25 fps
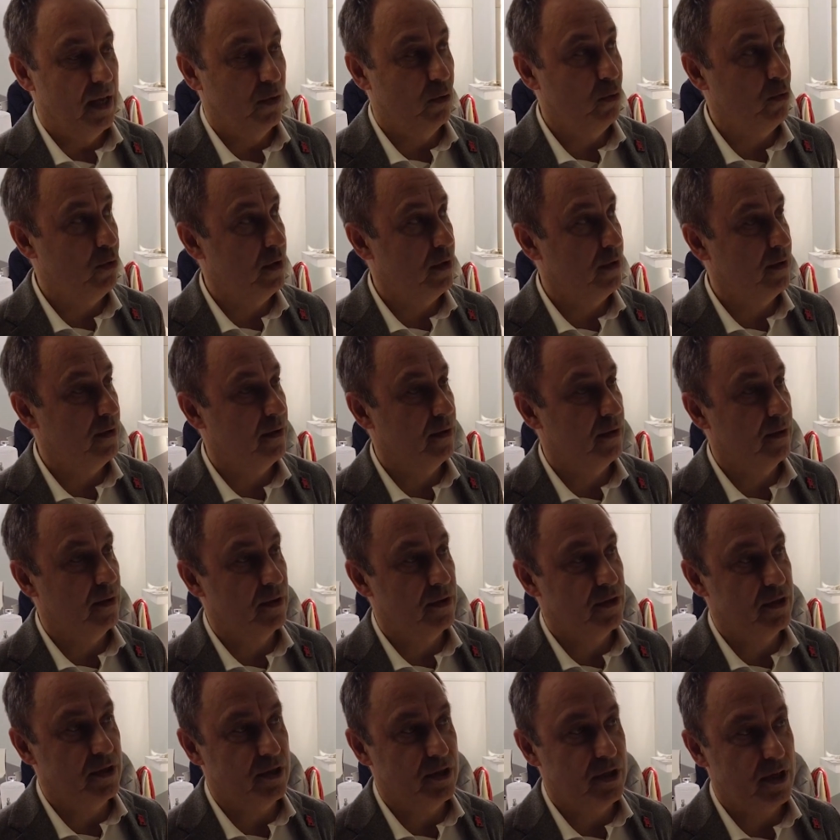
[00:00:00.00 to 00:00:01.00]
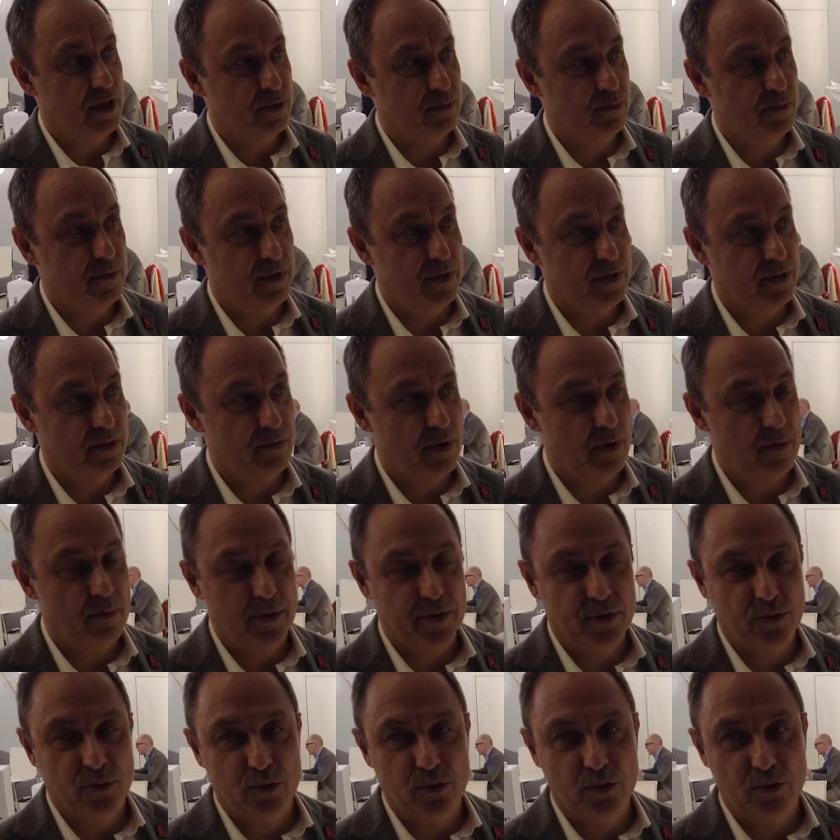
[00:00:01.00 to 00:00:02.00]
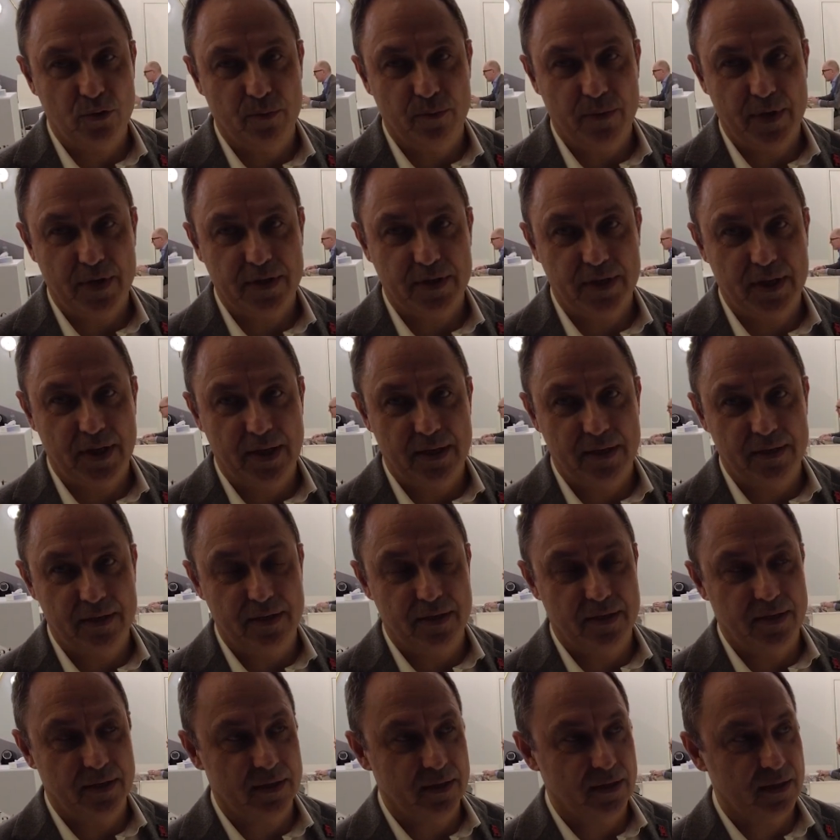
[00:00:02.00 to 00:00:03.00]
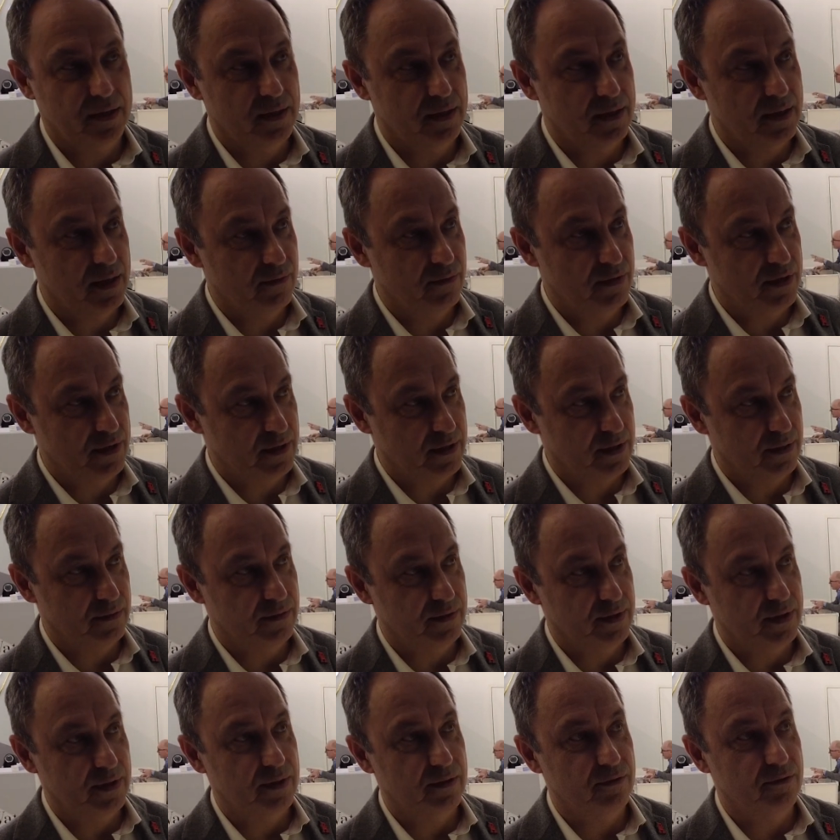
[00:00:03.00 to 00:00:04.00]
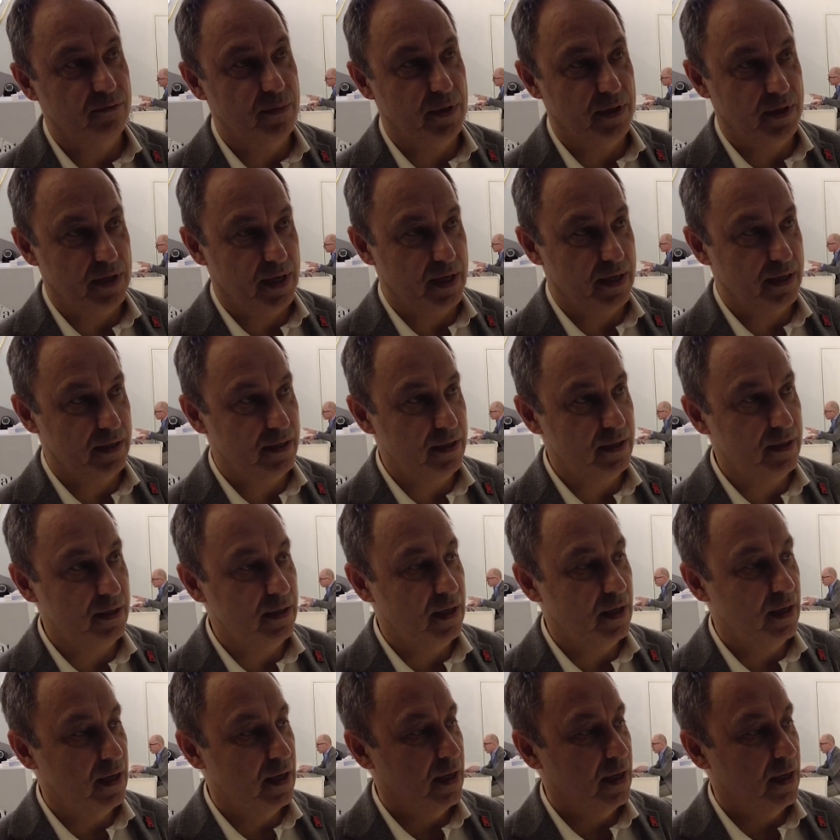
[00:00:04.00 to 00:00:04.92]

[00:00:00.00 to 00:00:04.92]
Ну и сейчас мы с вами присутствуем на стенде на выставке в Милане,